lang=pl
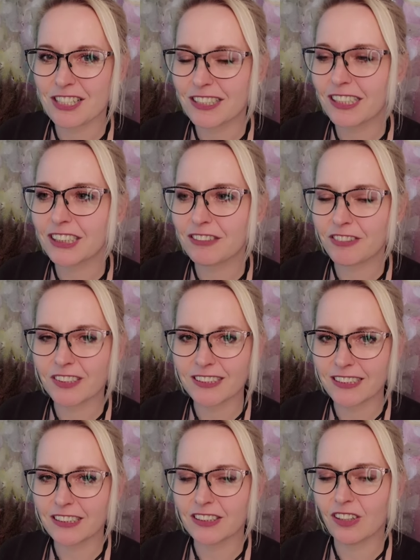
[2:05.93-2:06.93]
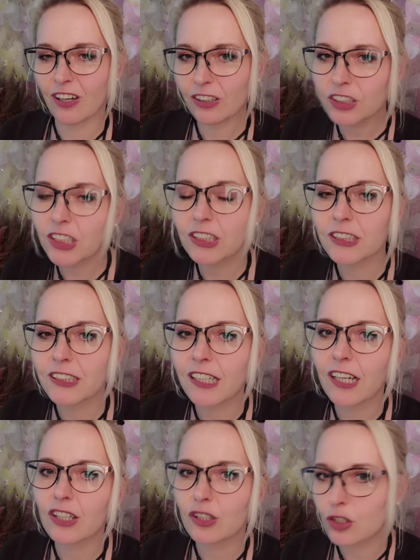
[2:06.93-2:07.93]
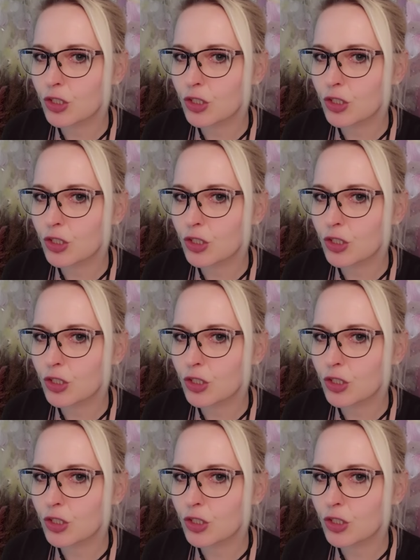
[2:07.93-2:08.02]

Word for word: czyta się wersety o grzesznikach,